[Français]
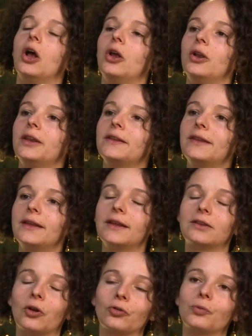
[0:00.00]

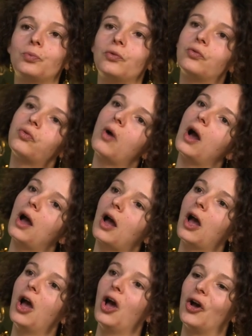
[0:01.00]
L'idée étant de
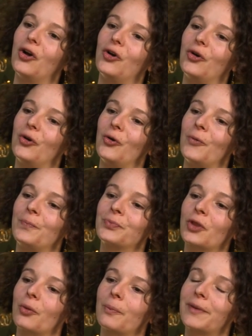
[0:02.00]
pouvoir
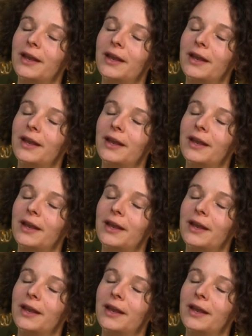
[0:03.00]
euh,